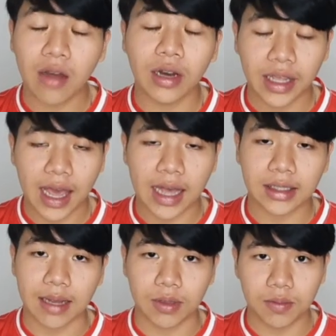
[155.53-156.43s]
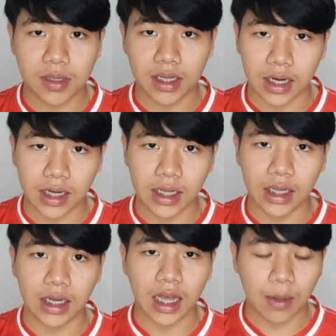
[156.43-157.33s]
19นาฬิกา34 นา
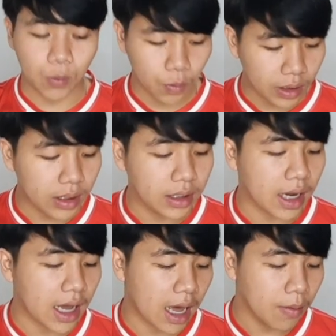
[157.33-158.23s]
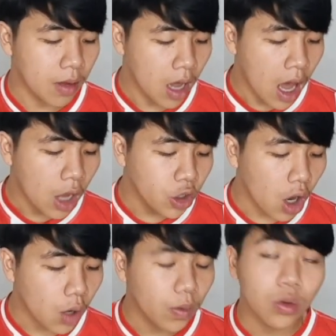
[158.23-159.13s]
ทีนะครับ ทุ่มครึ่งนะครับ ย
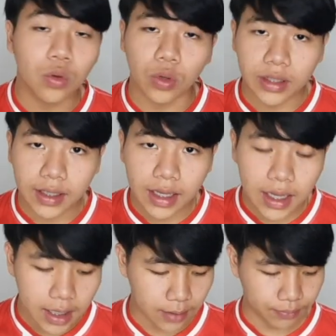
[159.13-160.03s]
อดวิวอยู่ที่